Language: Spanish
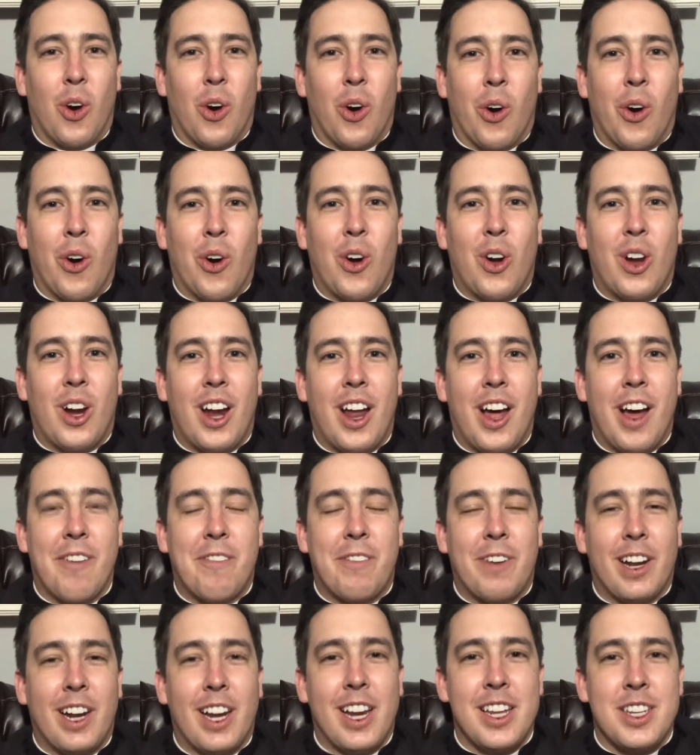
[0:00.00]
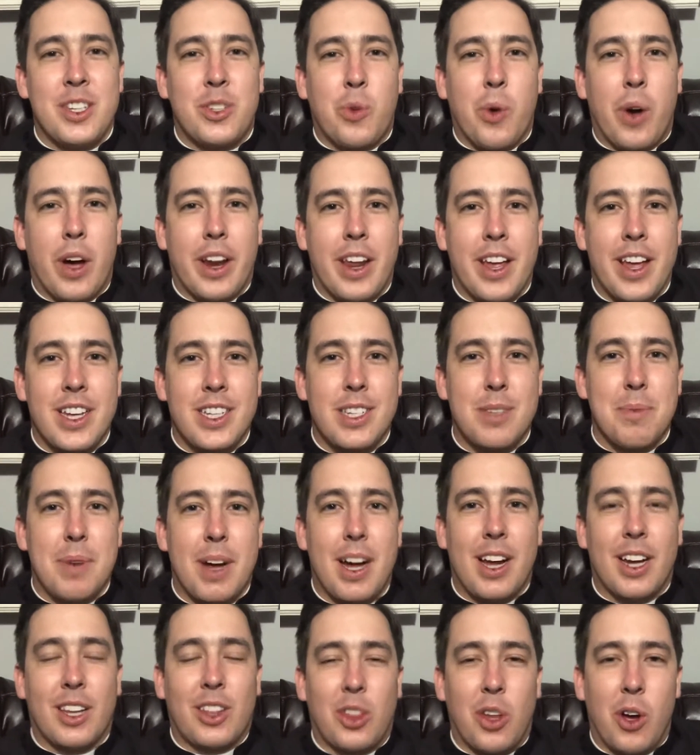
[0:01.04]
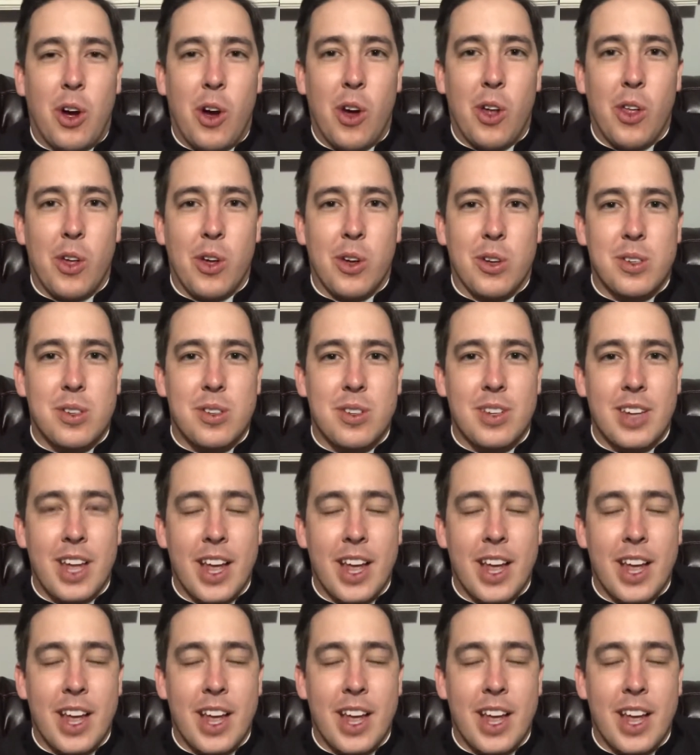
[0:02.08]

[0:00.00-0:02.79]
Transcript: Hola, feliz cuaresma a todos.